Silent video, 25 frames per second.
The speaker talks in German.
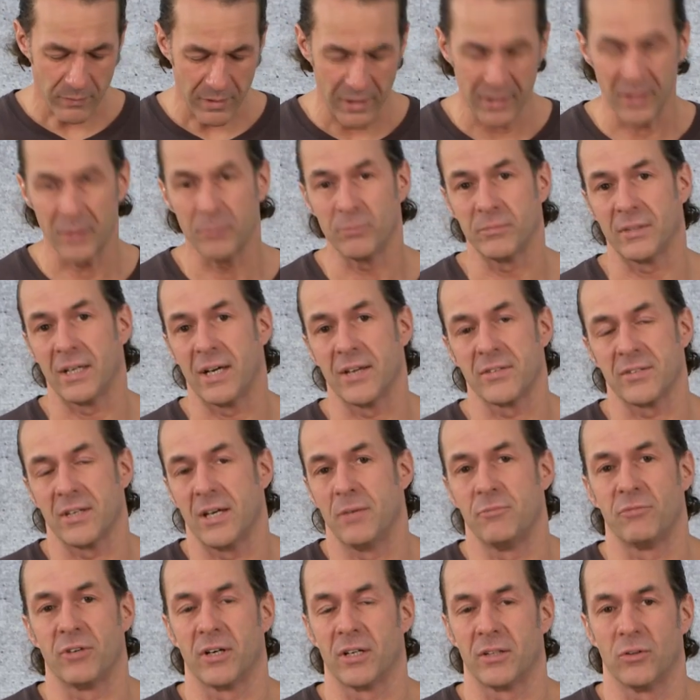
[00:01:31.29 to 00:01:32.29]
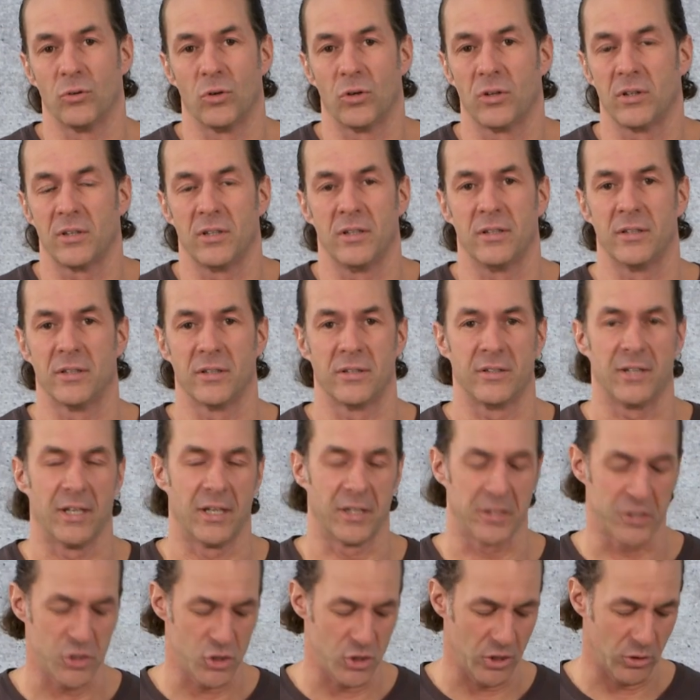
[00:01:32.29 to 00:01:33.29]
Ähm, da es einfach noch in der
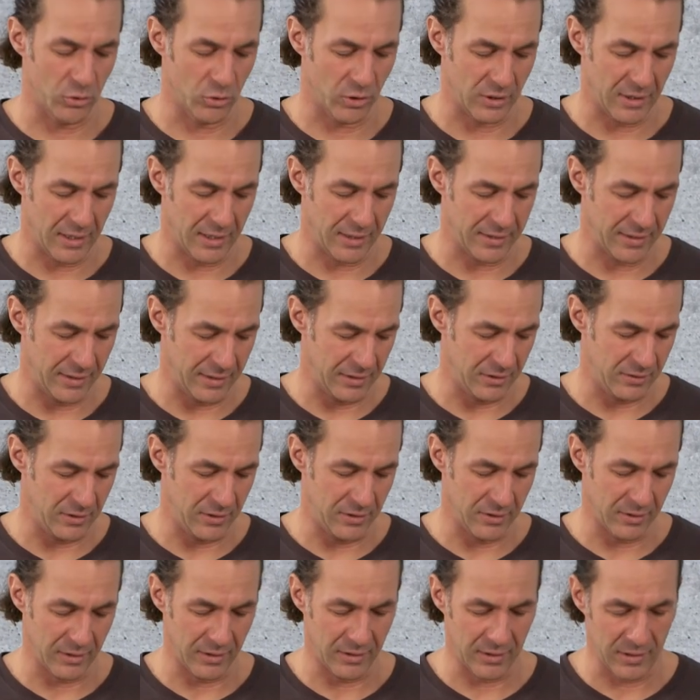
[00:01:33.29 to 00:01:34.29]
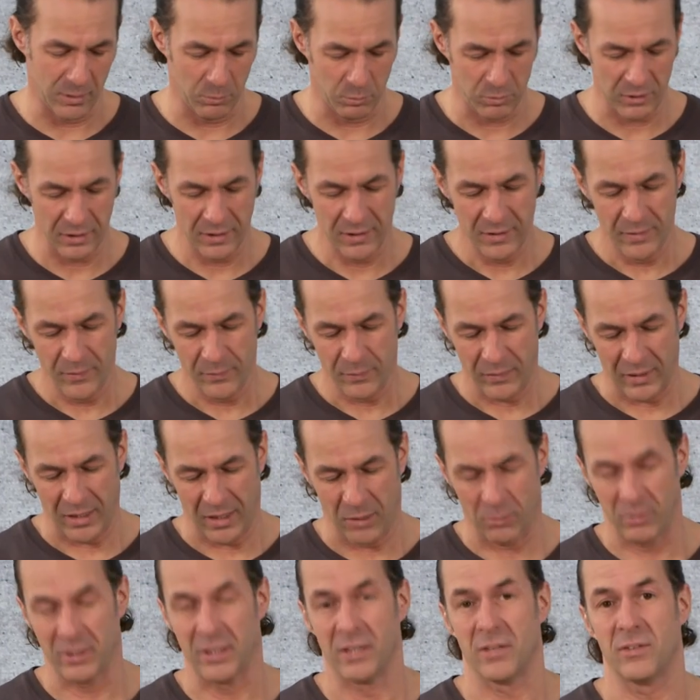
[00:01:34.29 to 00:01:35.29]
Terroristik noch gar keine Tiere gibt.
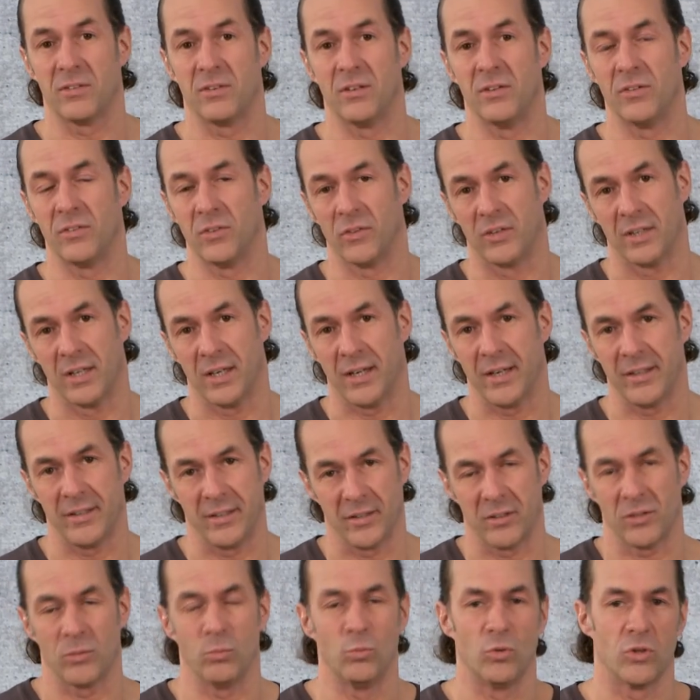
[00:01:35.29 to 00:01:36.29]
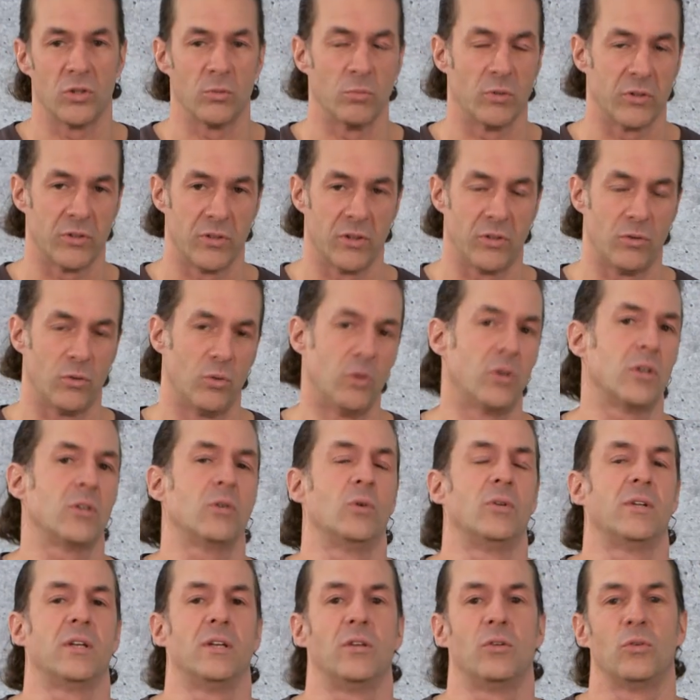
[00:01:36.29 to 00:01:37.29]
Aber jetzt sind sie da, jetzt müssen wir sie
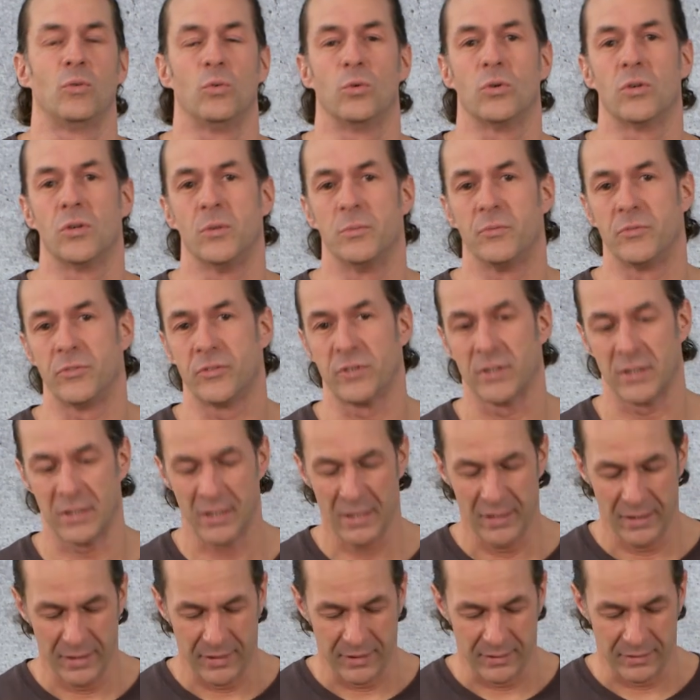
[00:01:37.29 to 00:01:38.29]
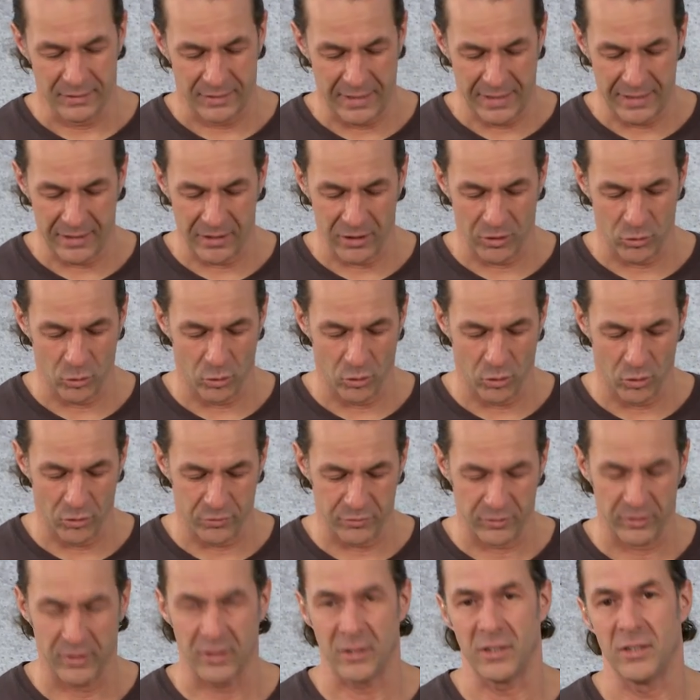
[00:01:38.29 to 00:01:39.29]
züchten und in Zukunft, denke ich und
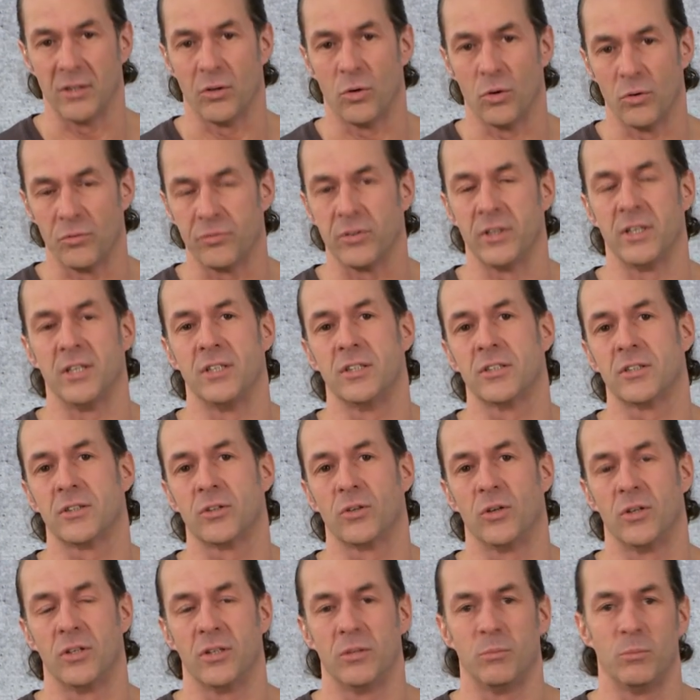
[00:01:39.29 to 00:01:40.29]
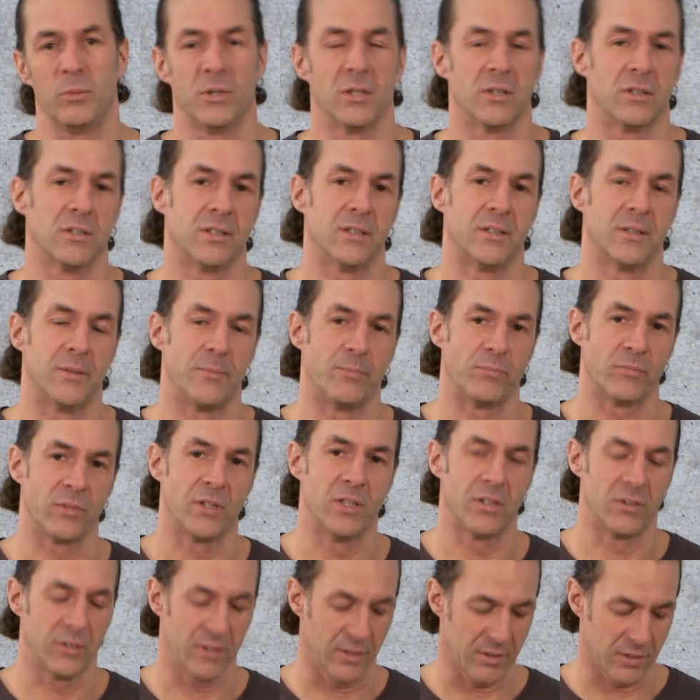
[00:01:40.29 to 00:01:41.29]
hoffen, hoffe ich, können wir ähm,
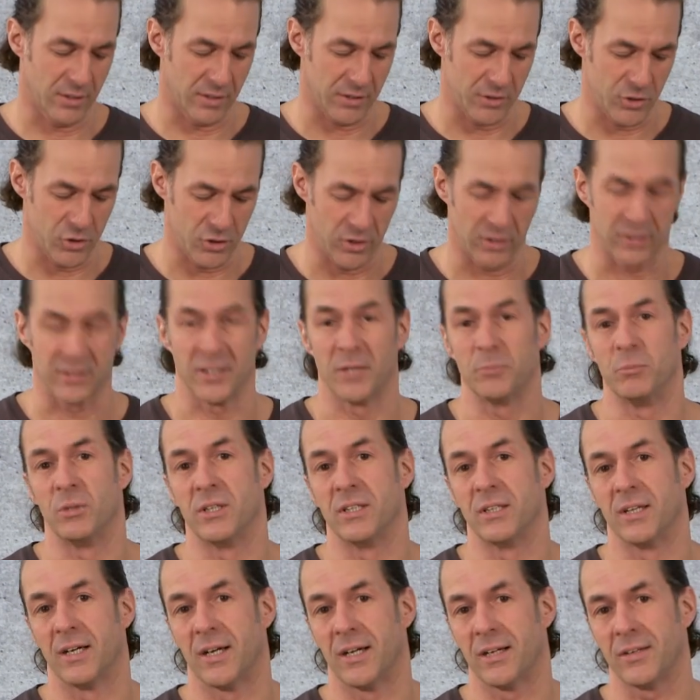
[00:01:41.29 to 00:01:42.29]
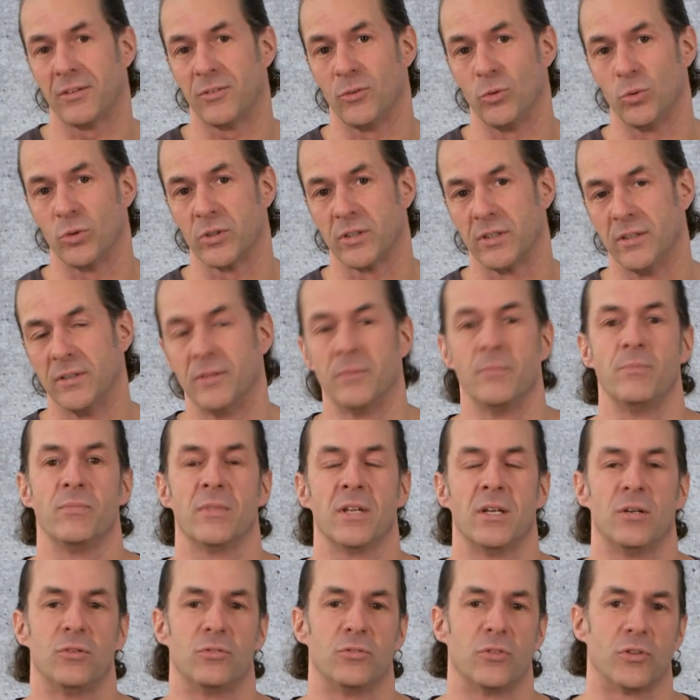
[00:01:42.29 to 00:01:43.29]
die Terroristik dann mit Nachzuchten
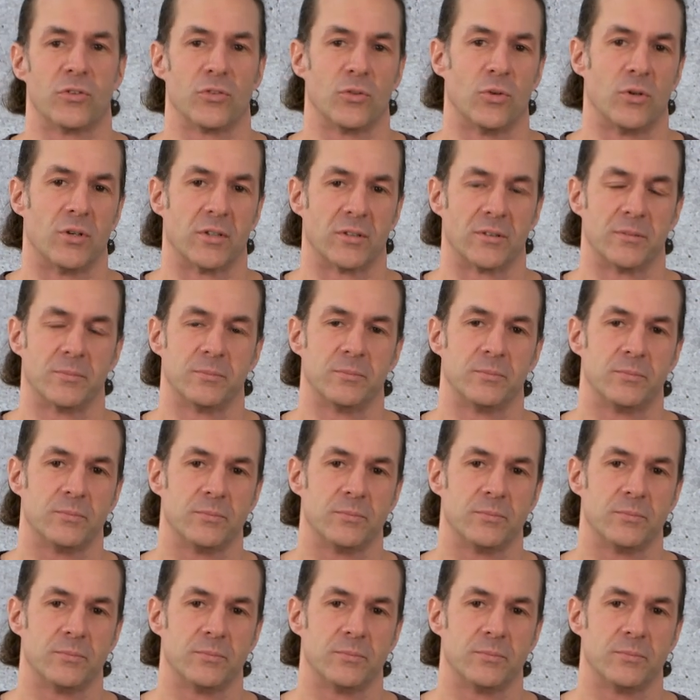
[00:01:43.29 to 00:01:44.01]
versorgen.